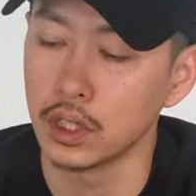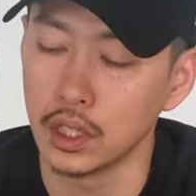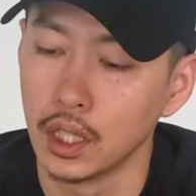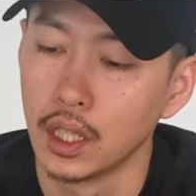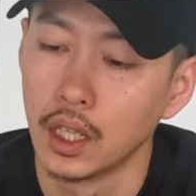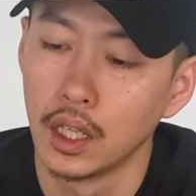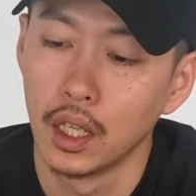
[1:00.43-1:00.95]

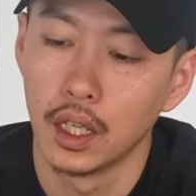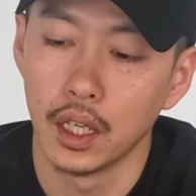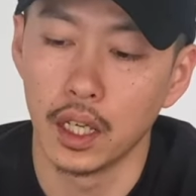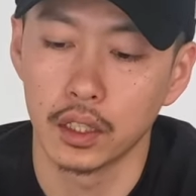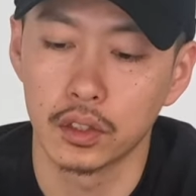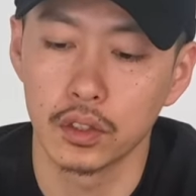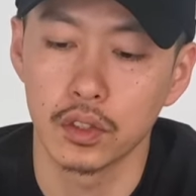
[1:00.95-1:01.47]
い、
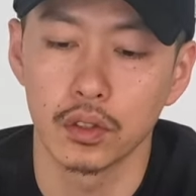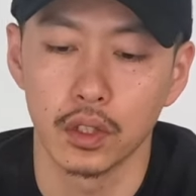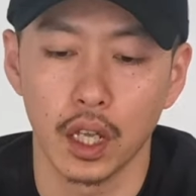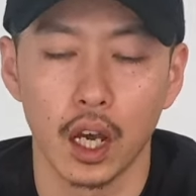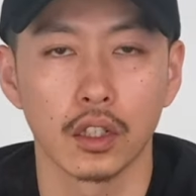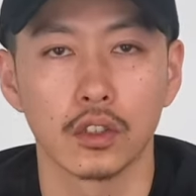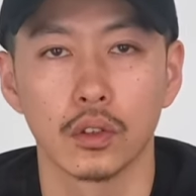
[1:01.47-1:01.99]
えー、靴をね
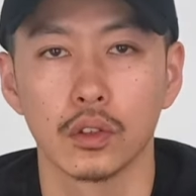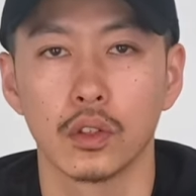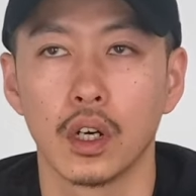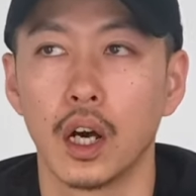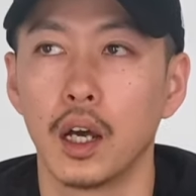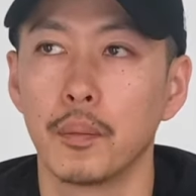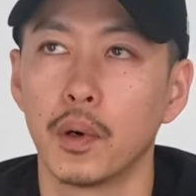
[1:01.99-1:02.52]
履くこと
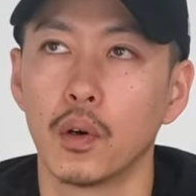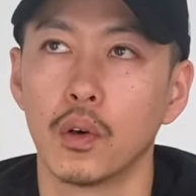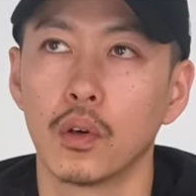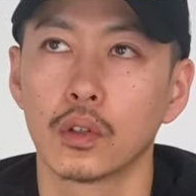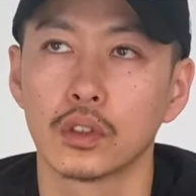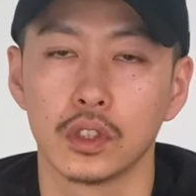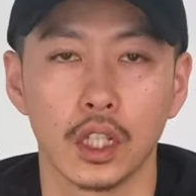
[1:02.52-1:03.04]
がやっぱ
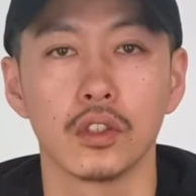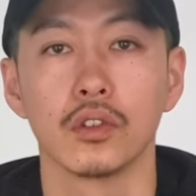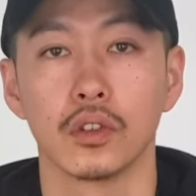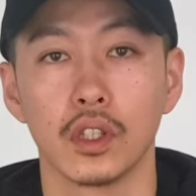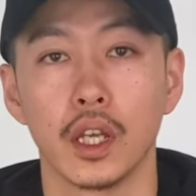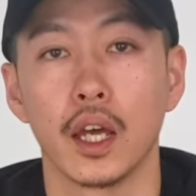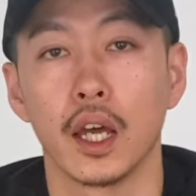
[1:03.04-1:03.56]
多くなる
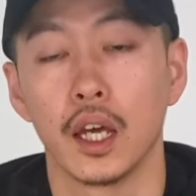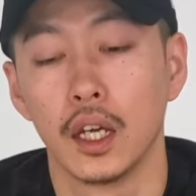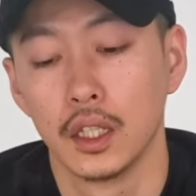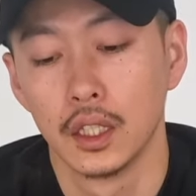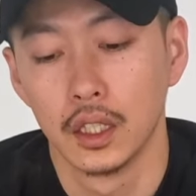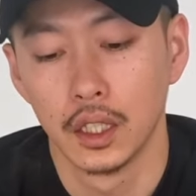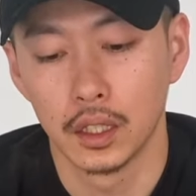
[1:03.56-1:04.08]
ので、
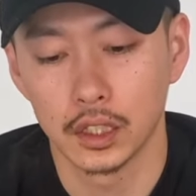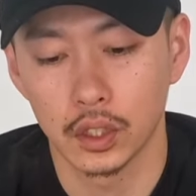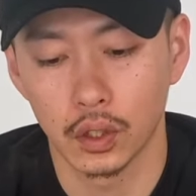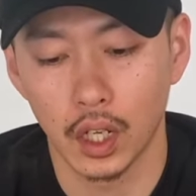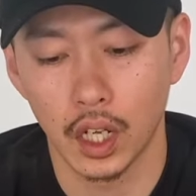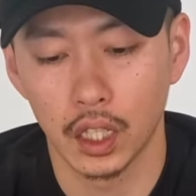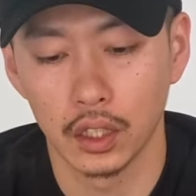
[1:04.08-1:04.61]
そ
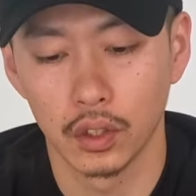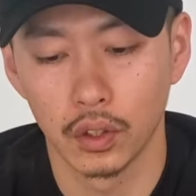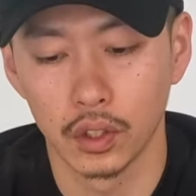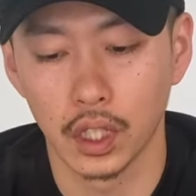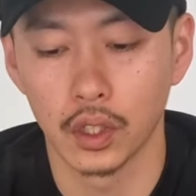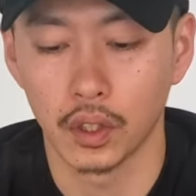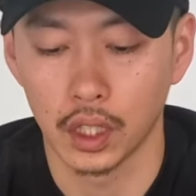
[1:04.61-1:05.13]
の反動
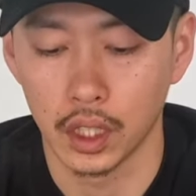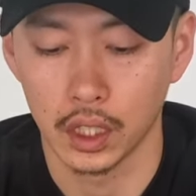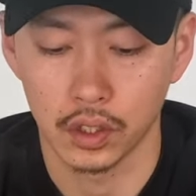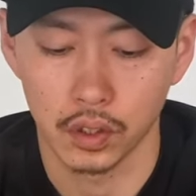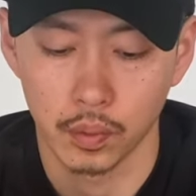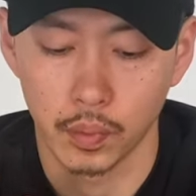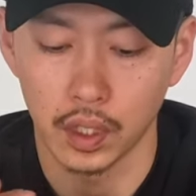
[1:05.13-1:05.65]
なのかなっ
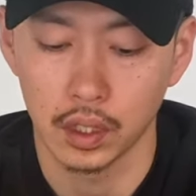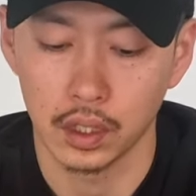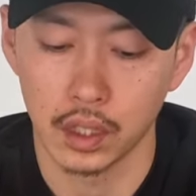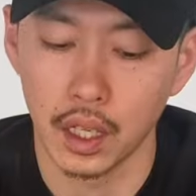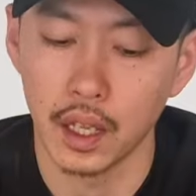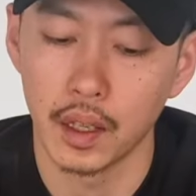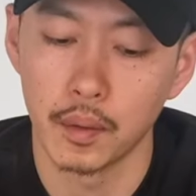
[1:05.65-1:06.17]
ていうのもあっ
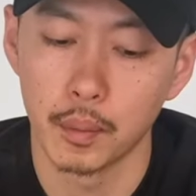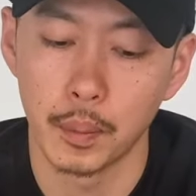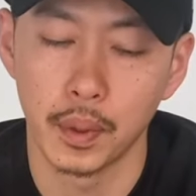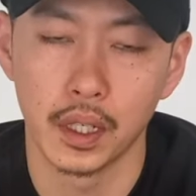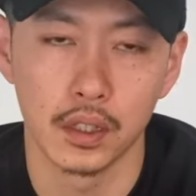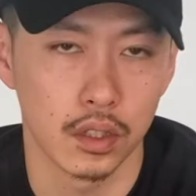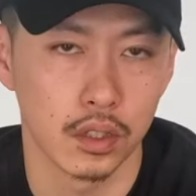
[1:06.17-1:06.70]
て、まあ、
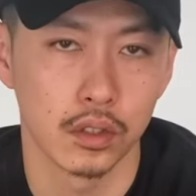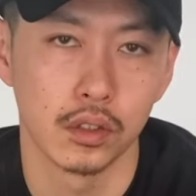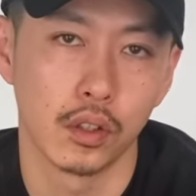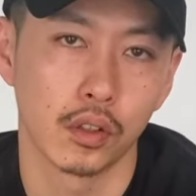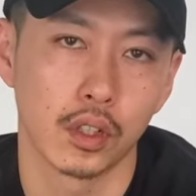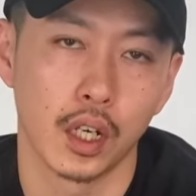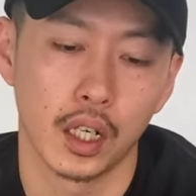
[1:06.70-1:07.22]
バンズ
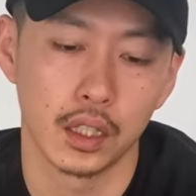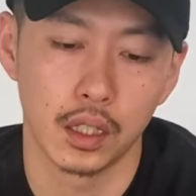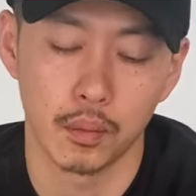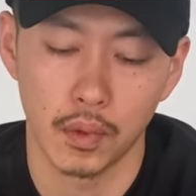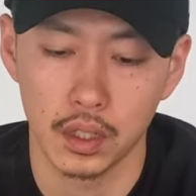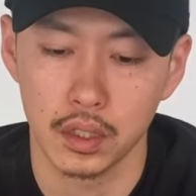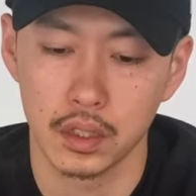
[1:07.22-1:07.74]
よく履いて
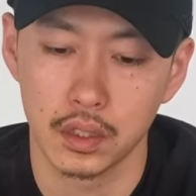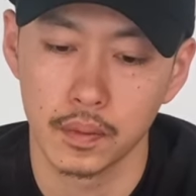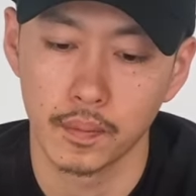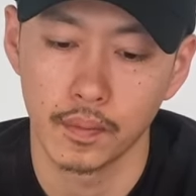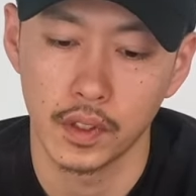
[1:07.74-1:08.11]
ます。